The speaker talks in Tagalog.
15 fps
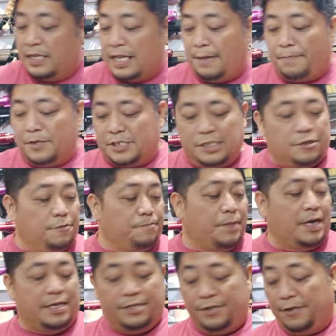Tapos ito
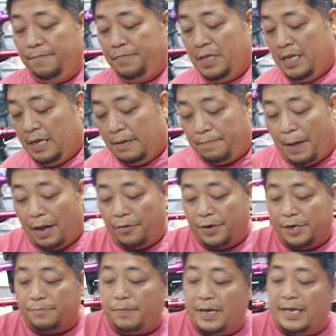pa, no?
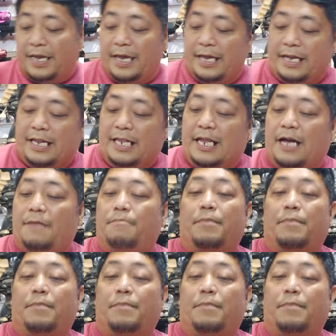Powered by a Glock